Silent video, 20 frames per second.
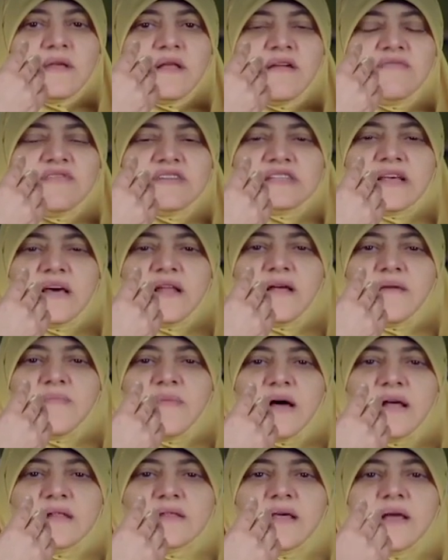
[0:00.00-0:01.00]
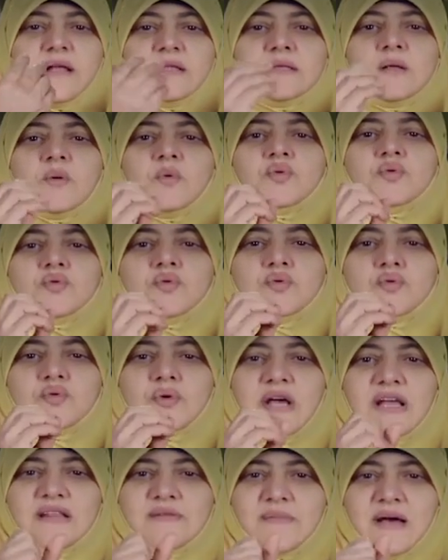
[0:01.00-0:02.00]
نفس على أربع عدات
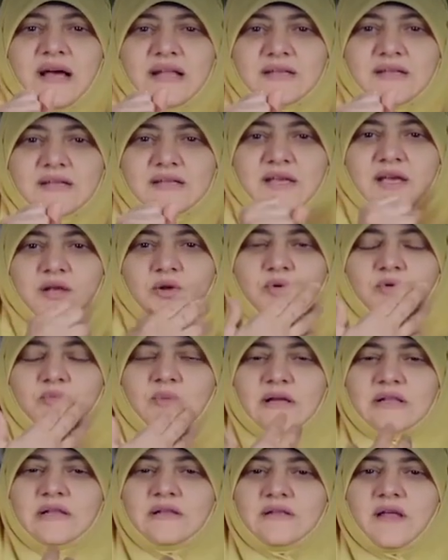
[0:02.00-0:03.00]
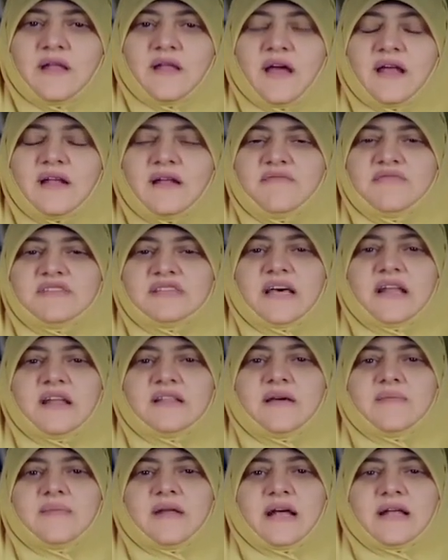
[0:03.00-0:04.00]
كاتمه عدتين وبعدين طلعي النفس
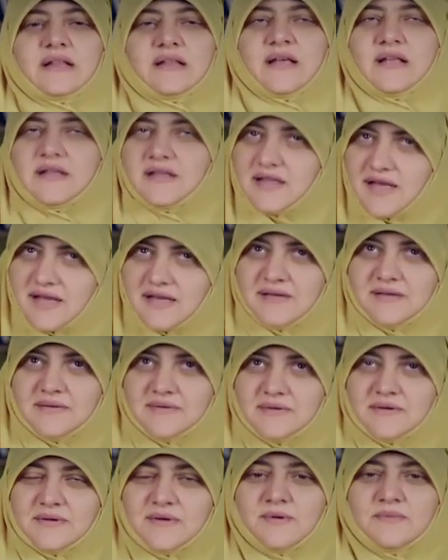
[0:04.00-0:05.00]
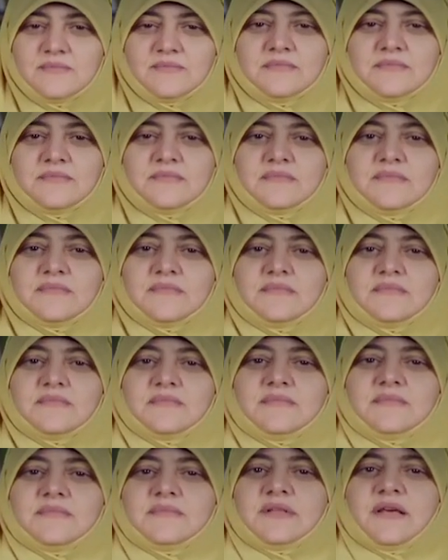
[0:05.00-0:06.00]
على ثمان عدات تاني
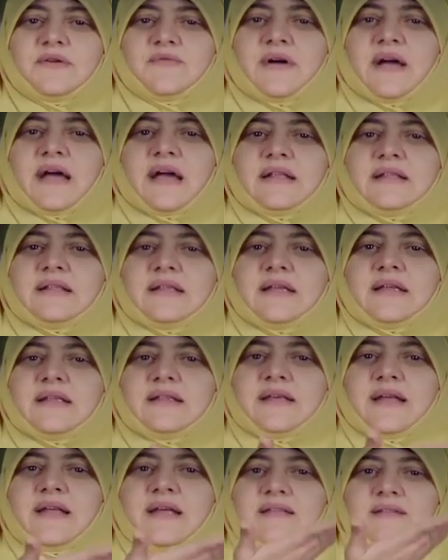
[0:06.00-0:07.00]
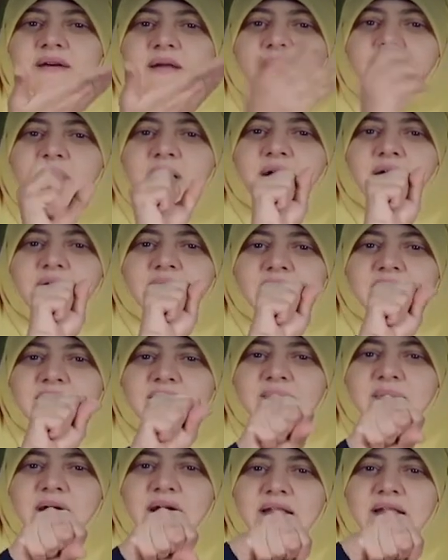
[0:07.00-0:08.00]
واحد اتنين تلاتة أربعة اكتمي